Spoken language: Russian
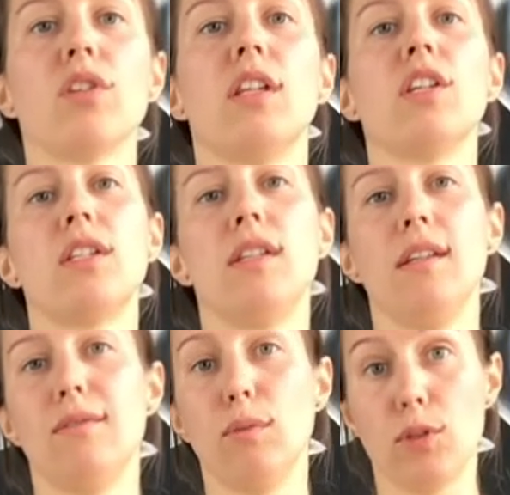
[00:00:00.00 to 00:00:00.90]
даже
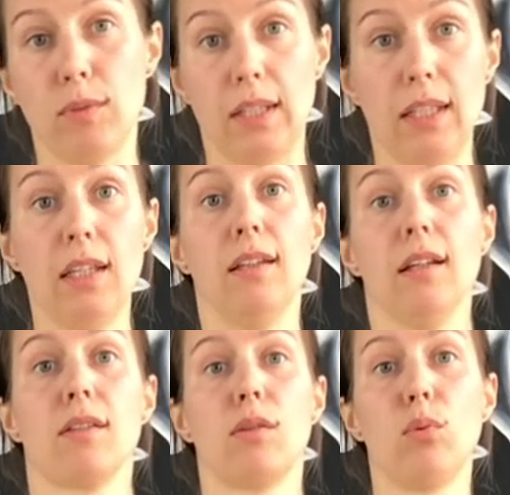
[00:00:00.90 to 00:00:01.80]
сидеть, в общем-то, и
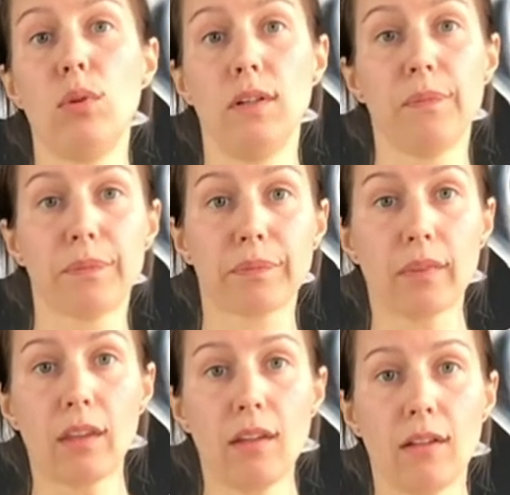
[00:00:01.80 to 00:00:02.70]
на стуле
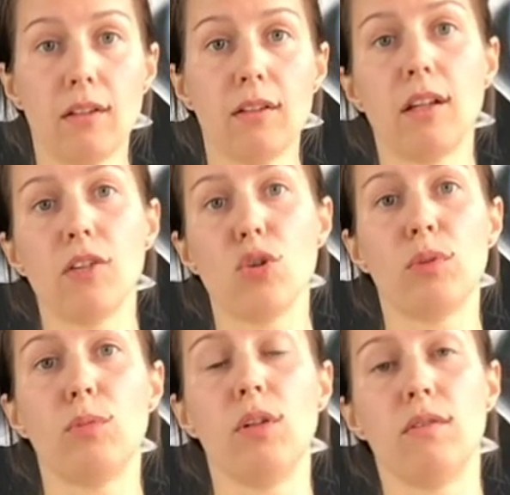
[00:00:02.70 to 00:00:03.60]
а, на
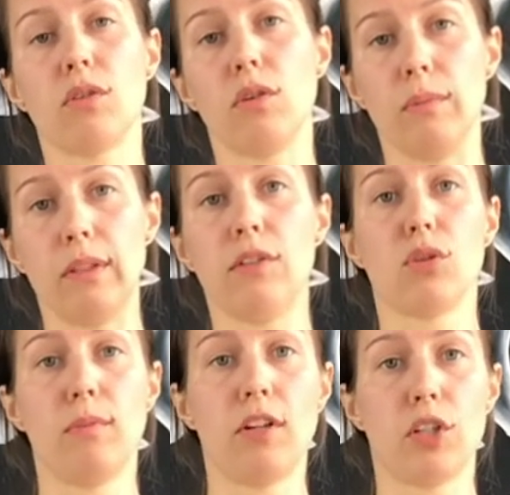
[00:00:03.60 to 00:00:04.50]
чем-то более высоком. Главное,
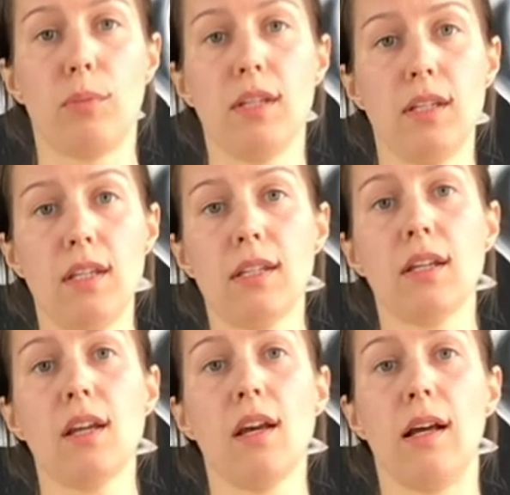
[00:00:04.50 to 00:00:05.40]
чтобы ваша
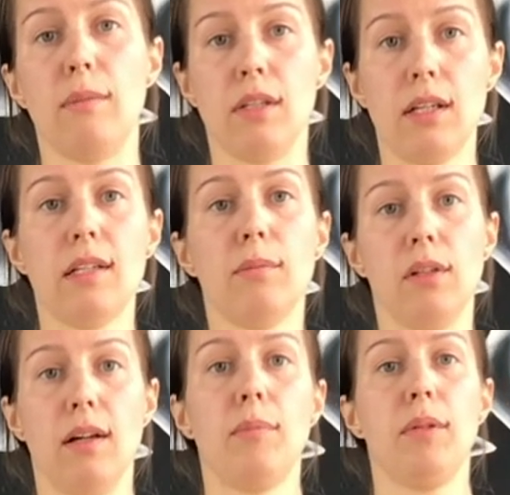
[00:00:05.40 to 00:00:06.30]
поясница обязательно
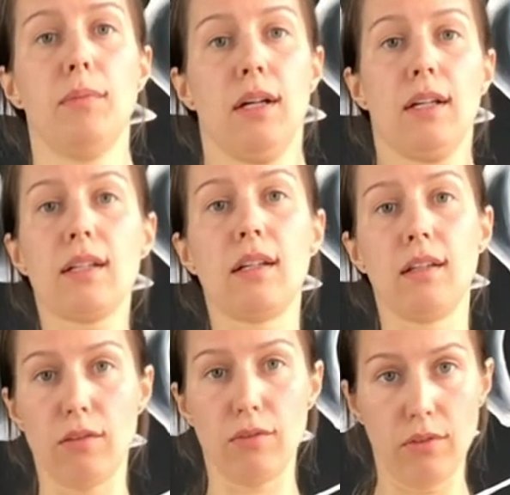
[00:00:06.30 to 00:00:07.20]
была прямая.
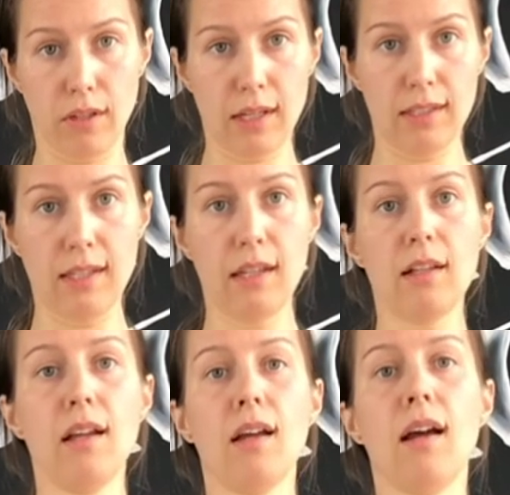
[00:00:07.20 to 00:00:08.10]
Раскрытый грудной
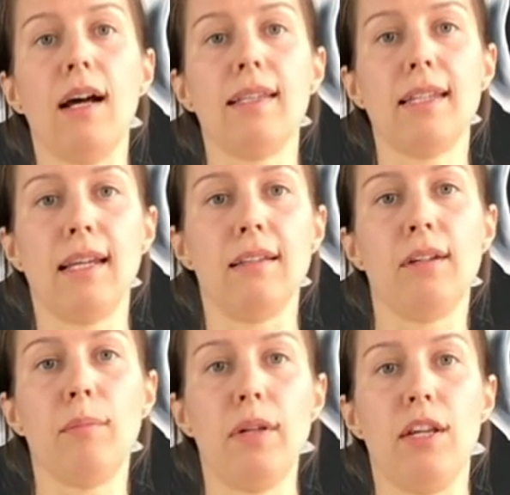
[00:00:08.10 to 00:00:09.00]
отдел,
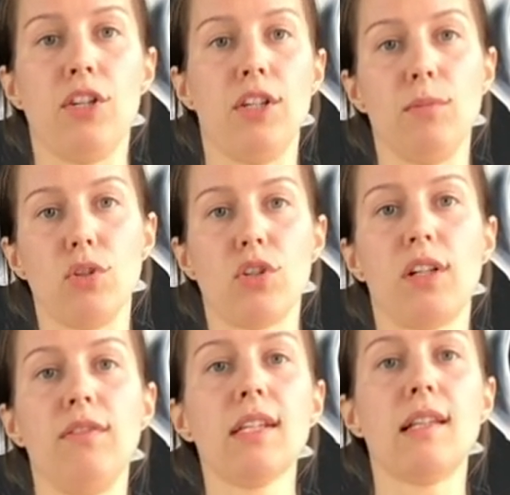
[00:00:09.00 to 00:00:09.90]
оттягиваем плечи
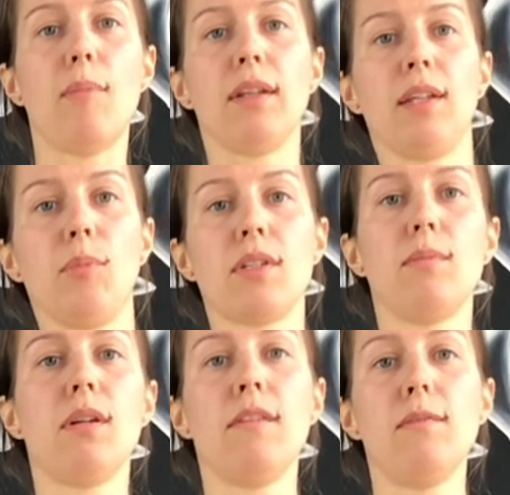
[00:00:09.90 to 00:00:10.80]
немножечко вниз, лопатки
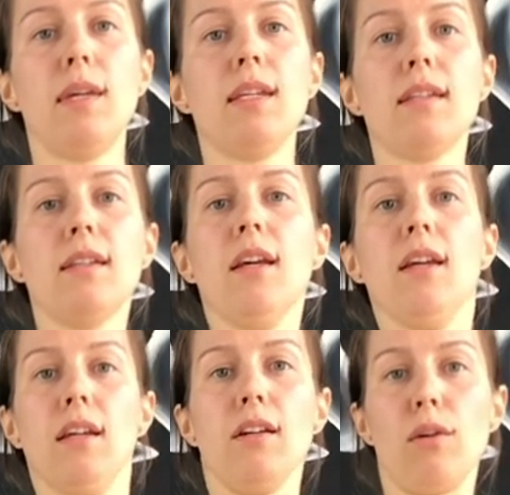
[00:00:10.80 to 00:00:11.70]
подсобираем вместе
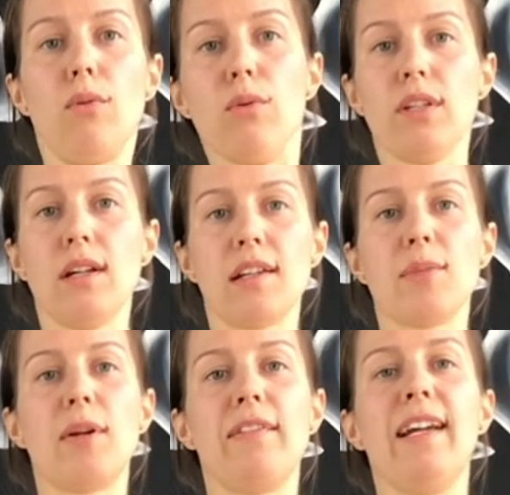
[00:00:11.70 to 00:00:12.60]
и грудь
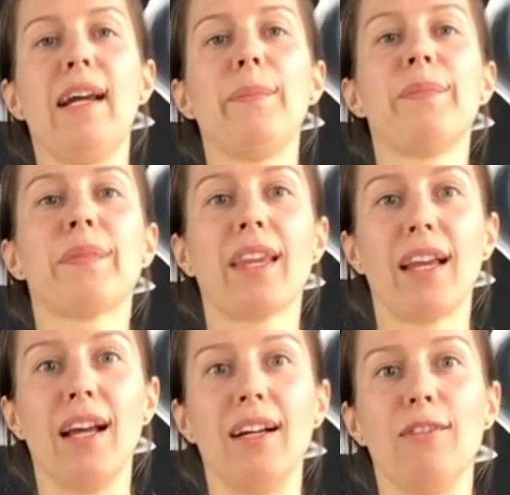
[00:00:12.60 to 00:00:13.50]
расправляем
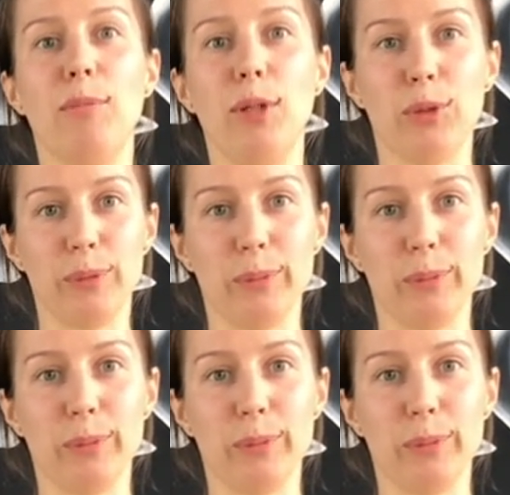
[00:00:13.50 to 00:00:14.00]
вперед.